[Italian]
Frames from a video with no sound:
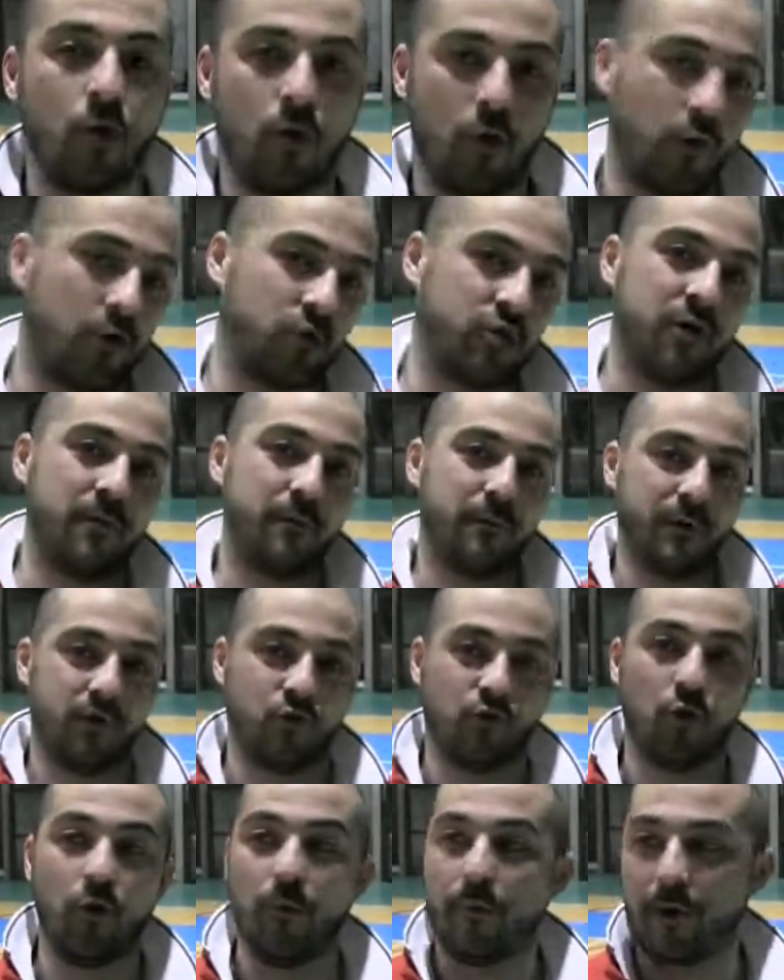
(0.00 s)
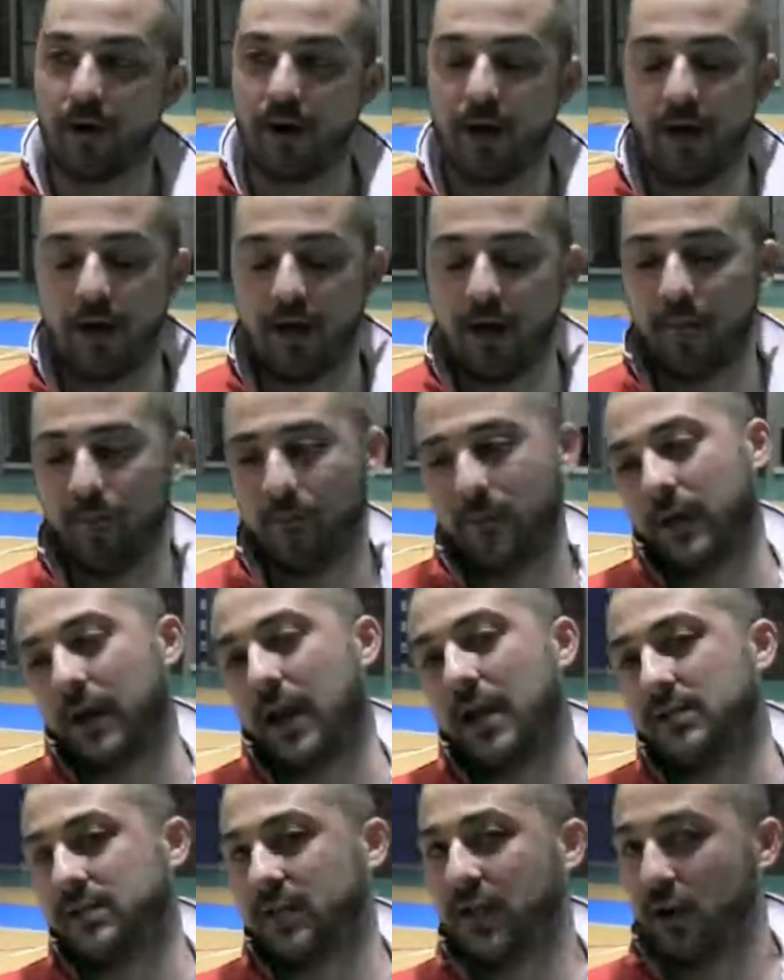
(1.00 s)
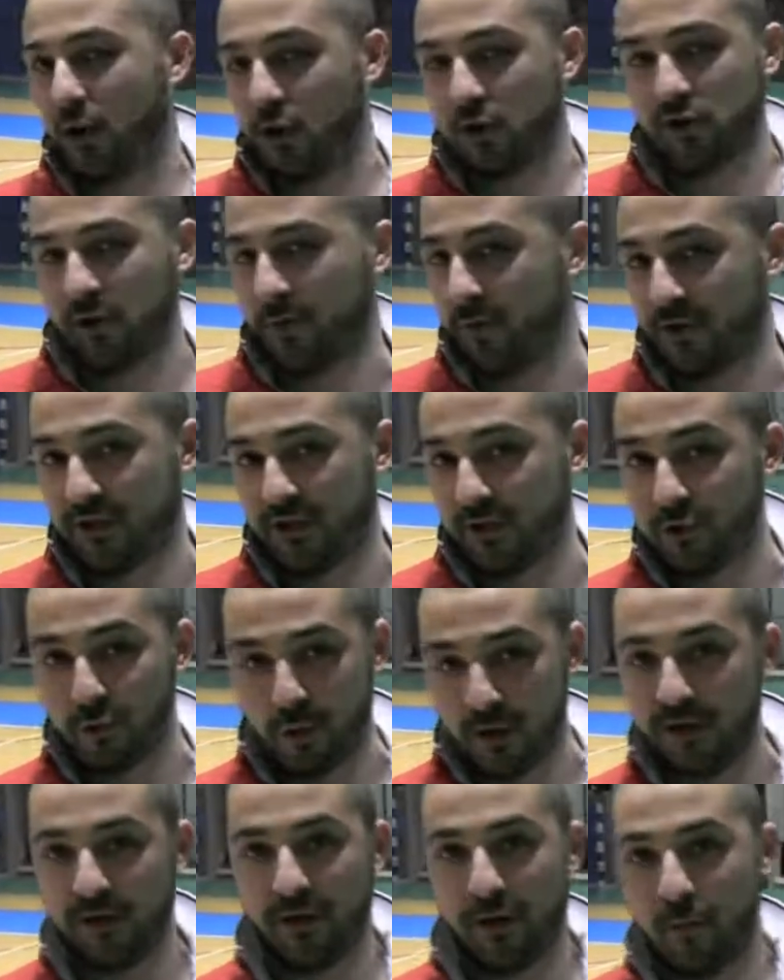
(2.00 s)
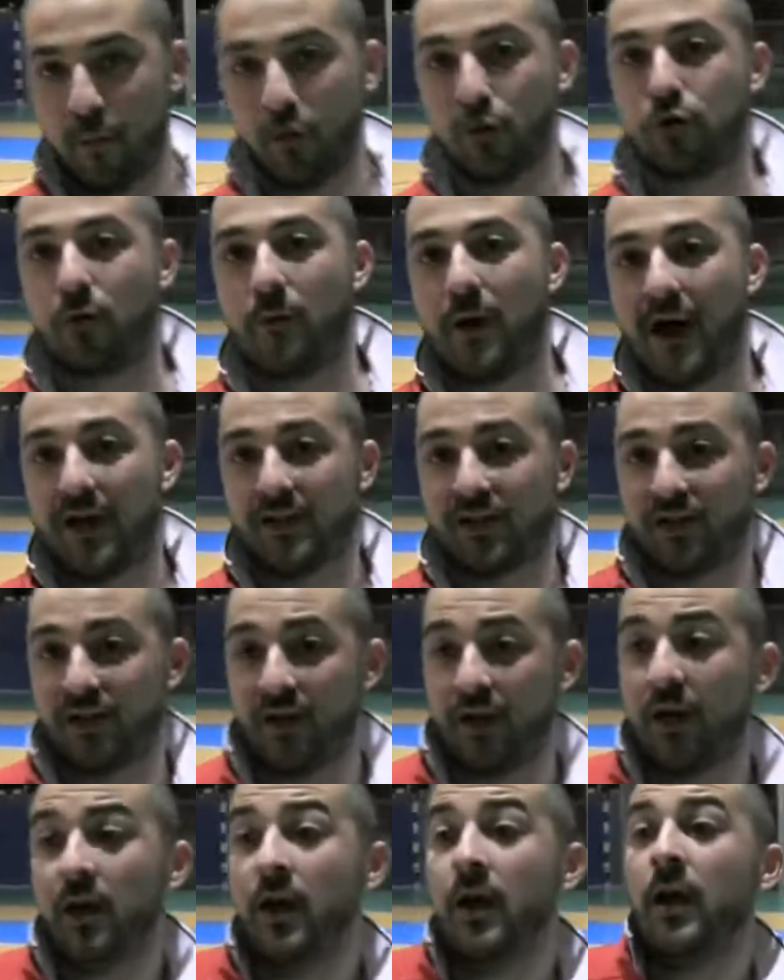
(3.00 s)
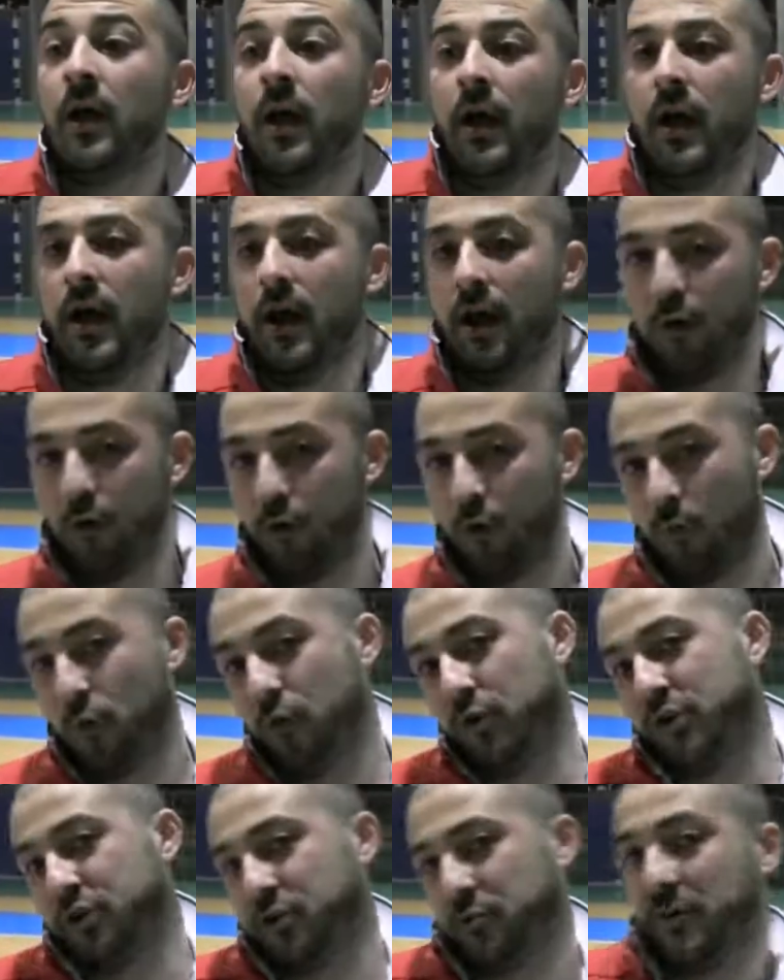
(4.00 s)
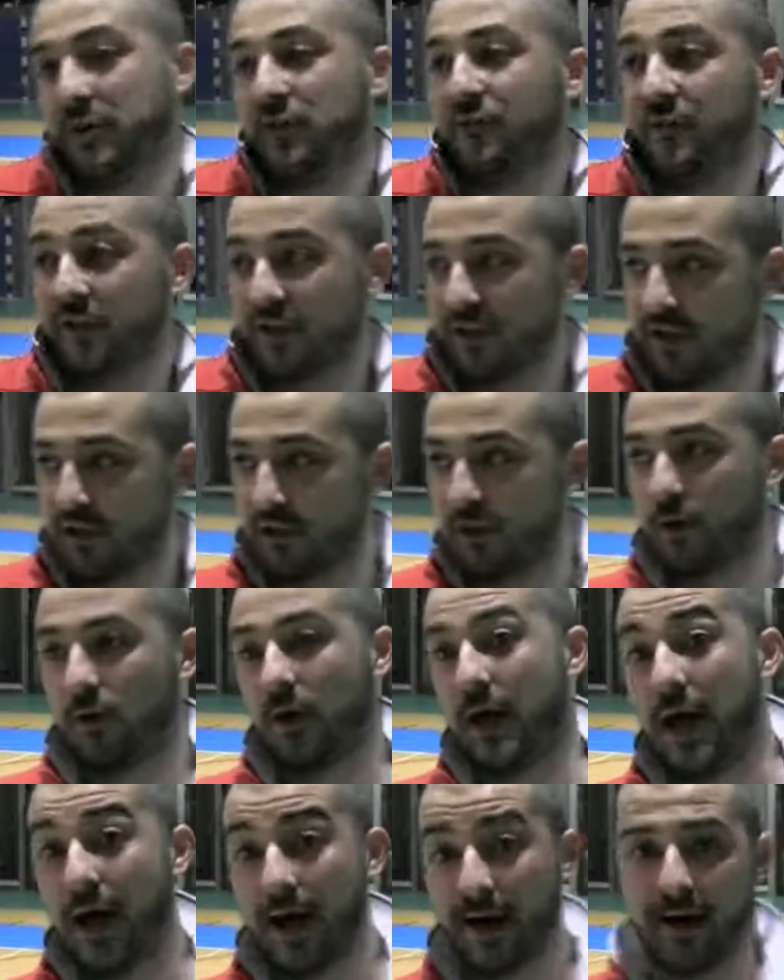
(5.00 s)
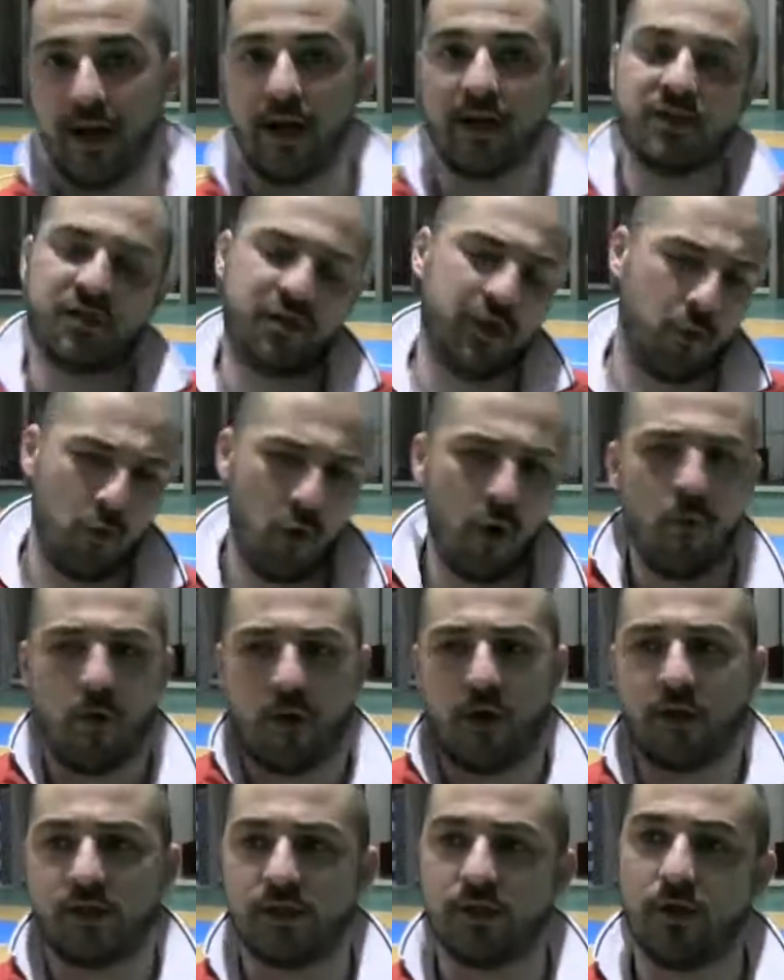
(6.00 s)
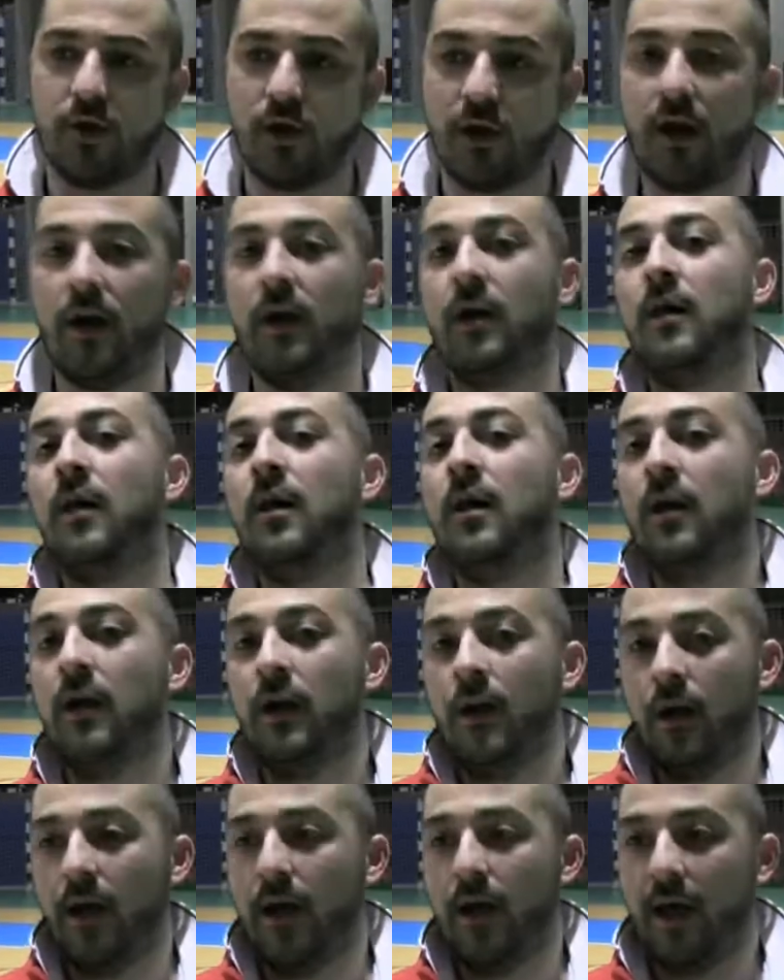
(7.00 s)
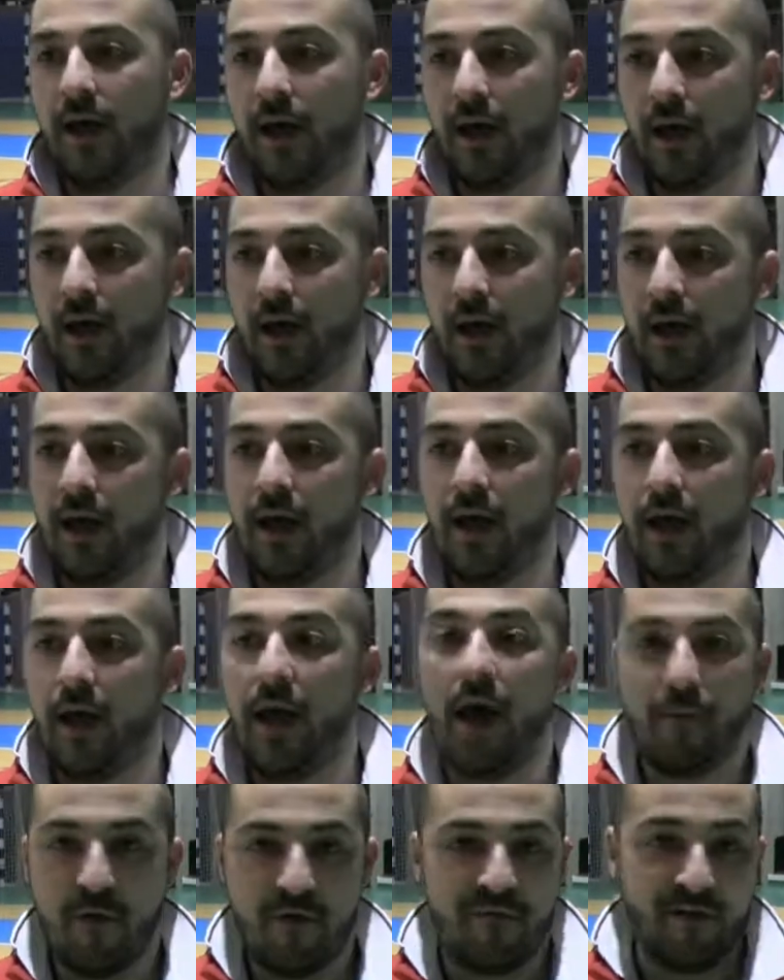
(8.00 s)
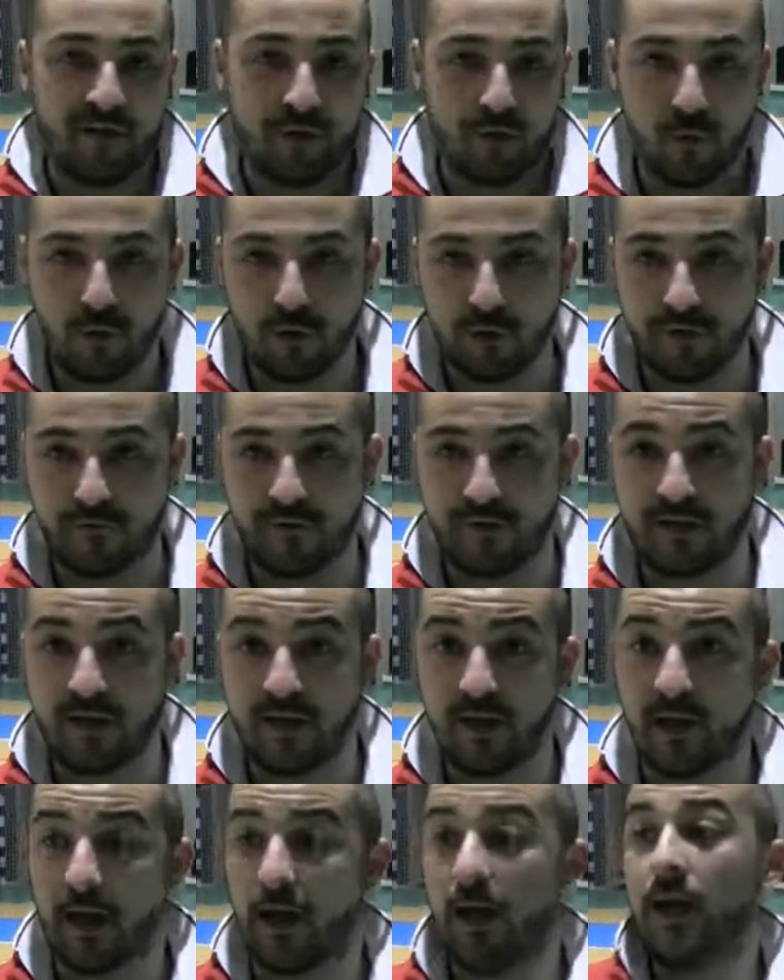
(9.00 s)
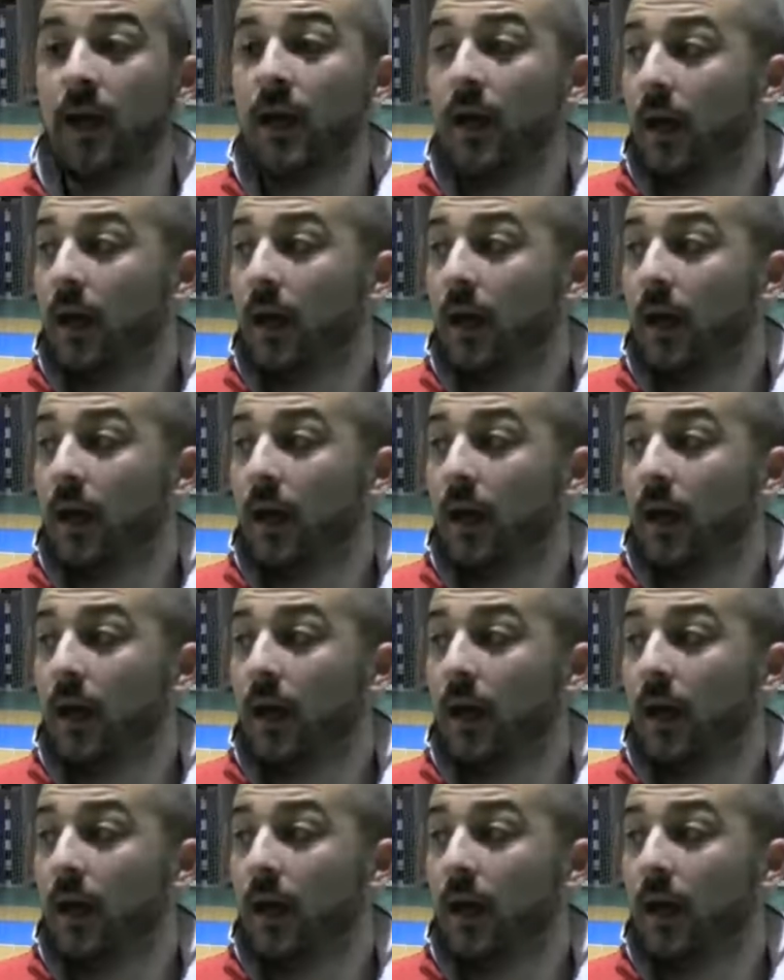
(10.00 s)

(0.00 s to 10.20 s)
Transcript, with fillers: con loro sempre sopra, grazie alle nostre percentuali di tiro molto basse e alla loro buonissima difesa dentro l'area, sia uomo che a zona, eh, abbiamo fatto molta fatica.